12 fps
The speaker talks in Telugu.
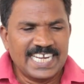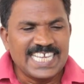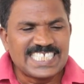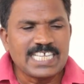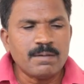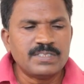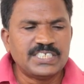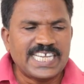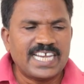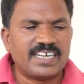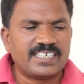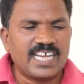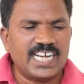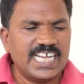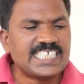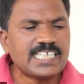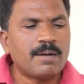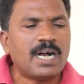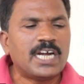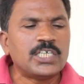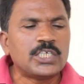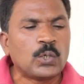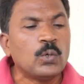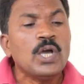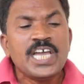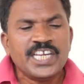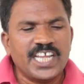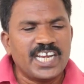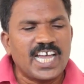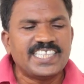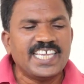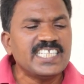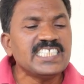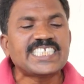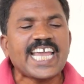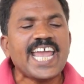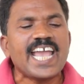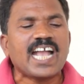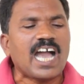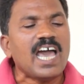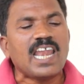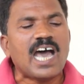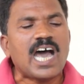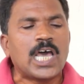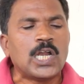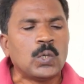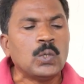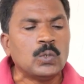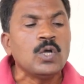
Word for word: నిజం జర్నలిజం అంటూ నినదించే కళాలు